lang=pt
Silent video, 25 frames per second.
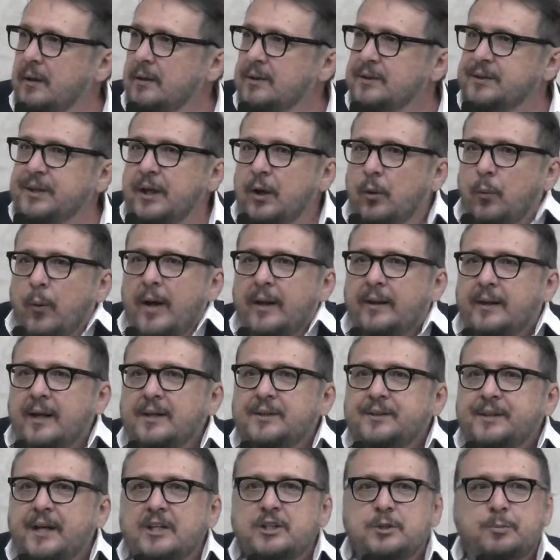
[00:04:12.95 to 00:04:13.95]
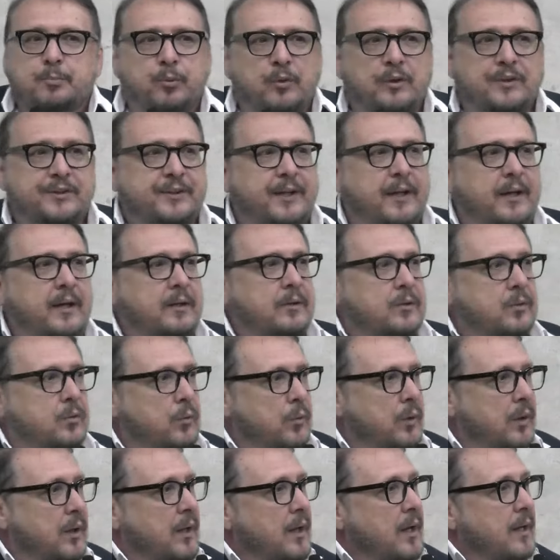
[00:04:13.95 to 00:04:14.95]

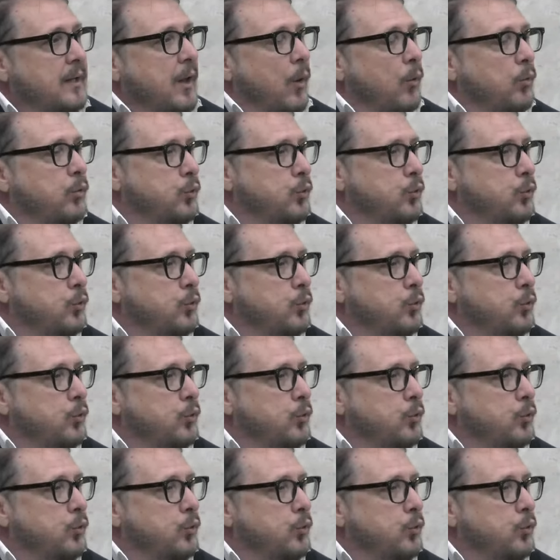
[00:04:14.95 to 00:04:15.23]
57%. Então,